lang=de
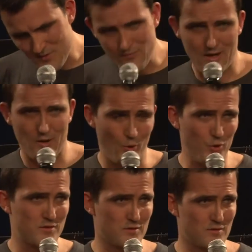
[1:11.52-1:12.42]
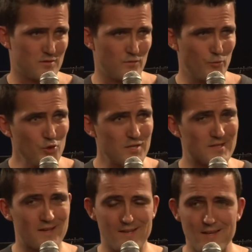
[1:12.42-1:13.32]
wäre heute, würde ich
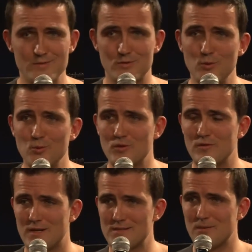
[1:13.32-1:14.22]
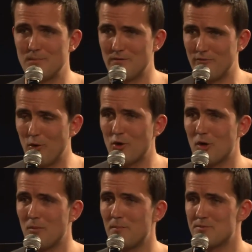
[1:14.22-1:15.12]
dann das tun, was ich mir
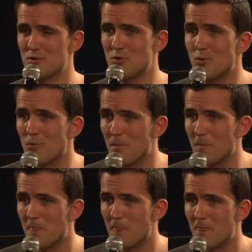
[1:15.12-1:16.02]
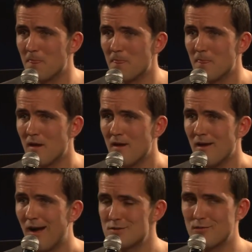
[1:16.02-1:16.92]
vorgenommen habe zu tun? Also wenn du